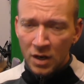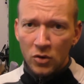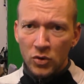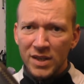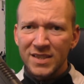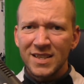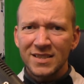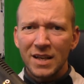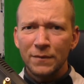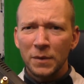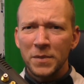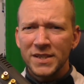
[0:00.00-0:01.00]
Und dann ist das
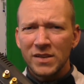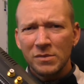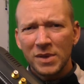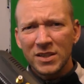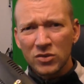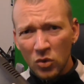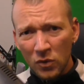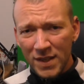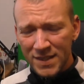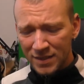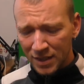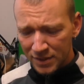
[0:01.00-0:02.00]
einfach besser, wenn man
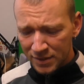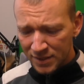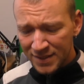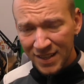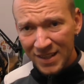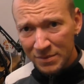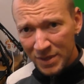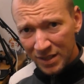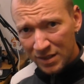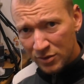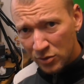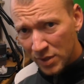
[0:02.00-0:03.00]
sowas hat. Es sei denn, man
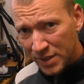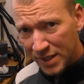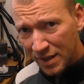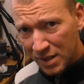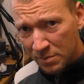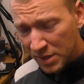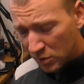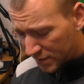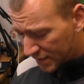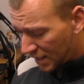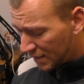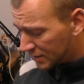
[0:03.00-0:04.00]
hat natürlich RGB und
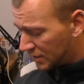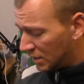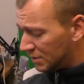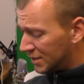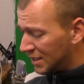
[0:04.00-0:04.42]
SCART-Kabel.